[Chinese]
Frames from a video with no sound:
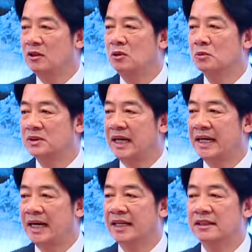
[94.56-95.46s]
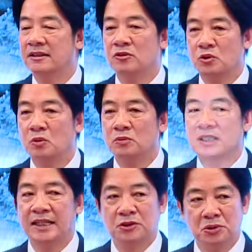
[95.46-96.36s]
系的反扑，还是刻
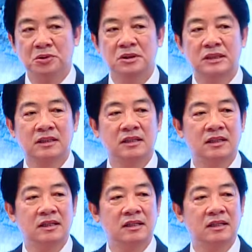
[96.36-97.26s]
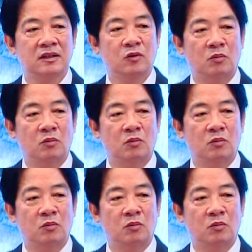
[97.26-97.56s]
意打击赖政府形象，